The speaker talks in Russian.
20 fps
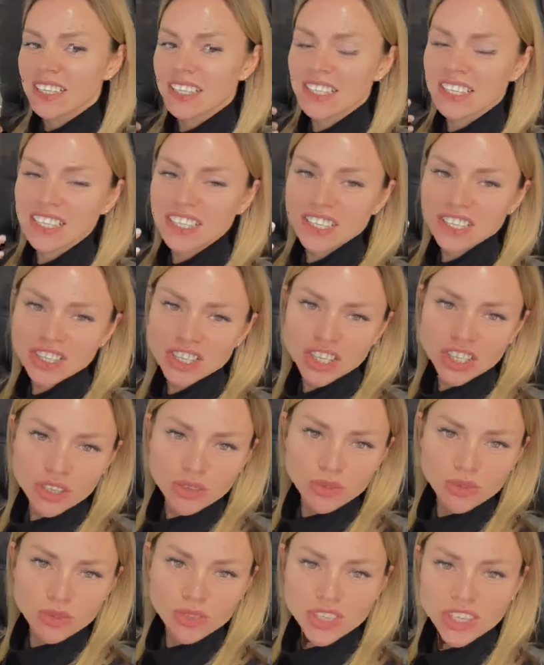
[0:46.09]

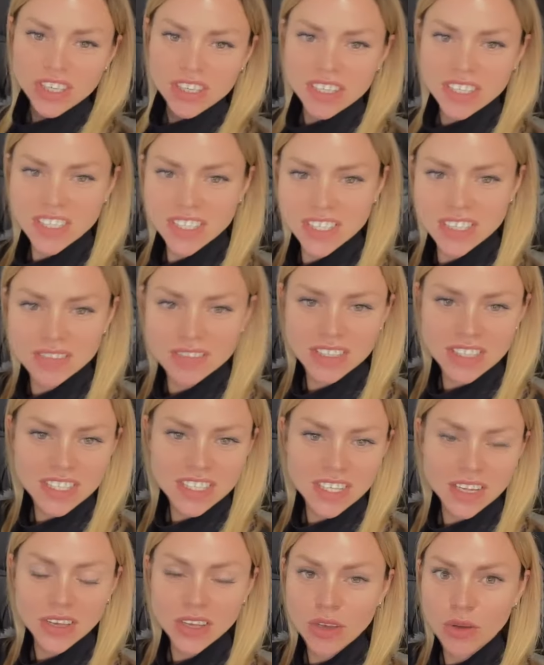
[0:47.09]
эстетично и очень красиво, не
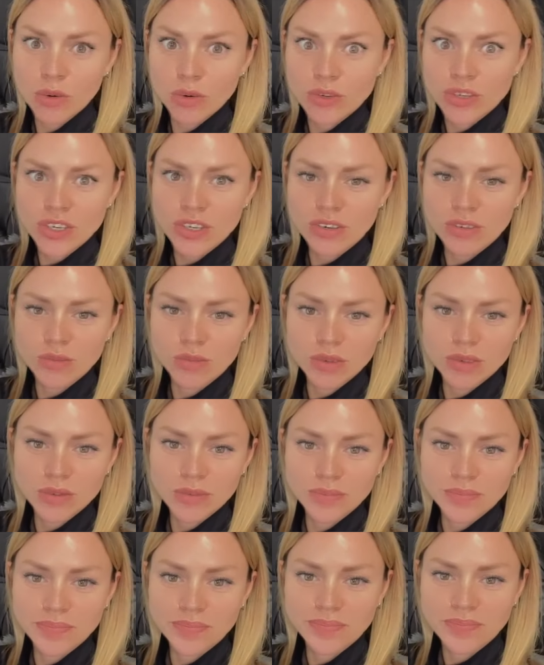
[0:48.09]
знаю, я очень люблю.